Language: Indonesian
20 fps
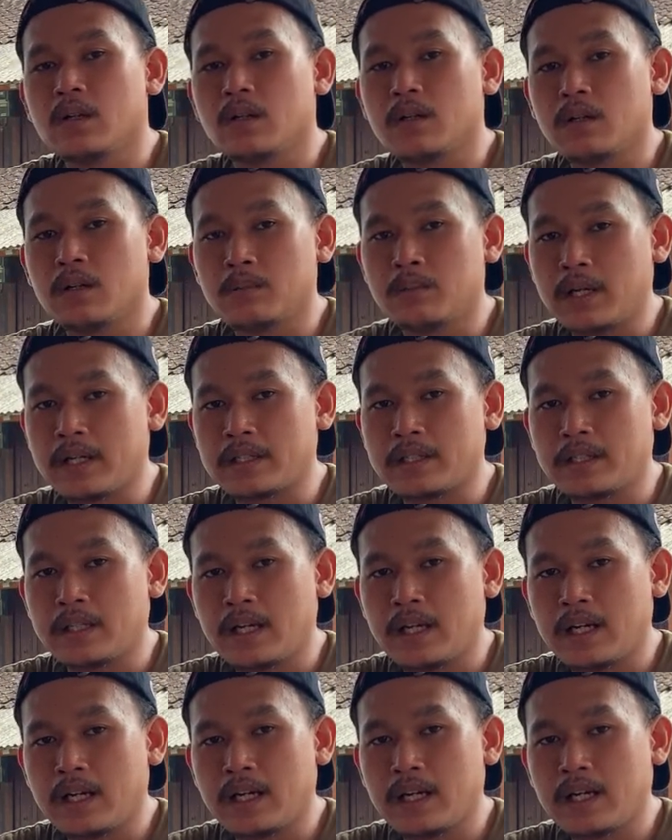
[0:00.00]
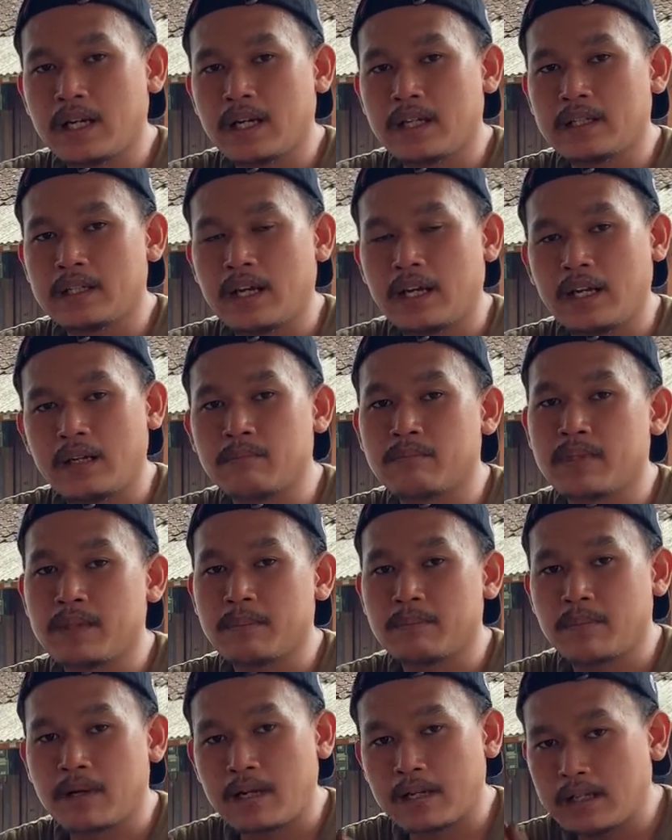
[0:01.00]
eh, bagian dalam
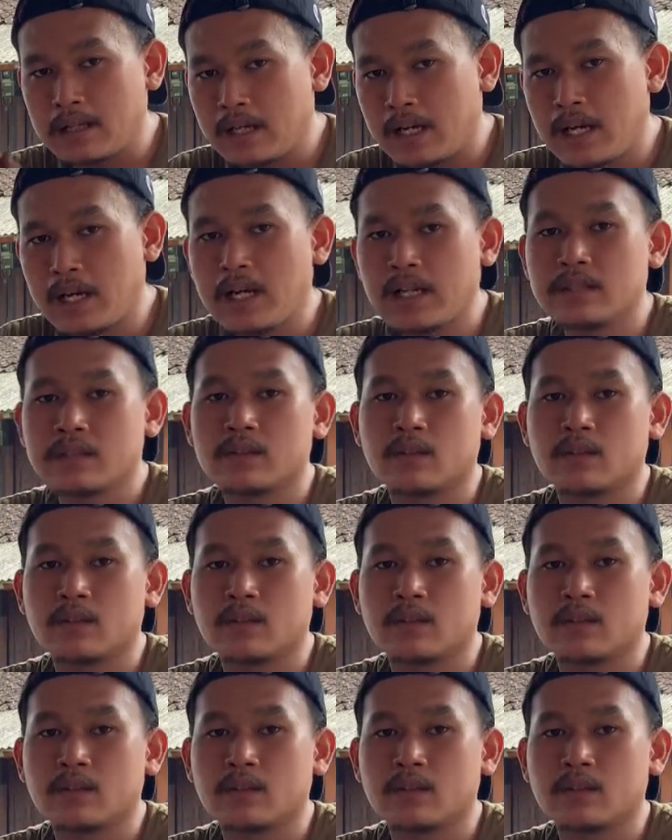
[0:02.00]
pipa gas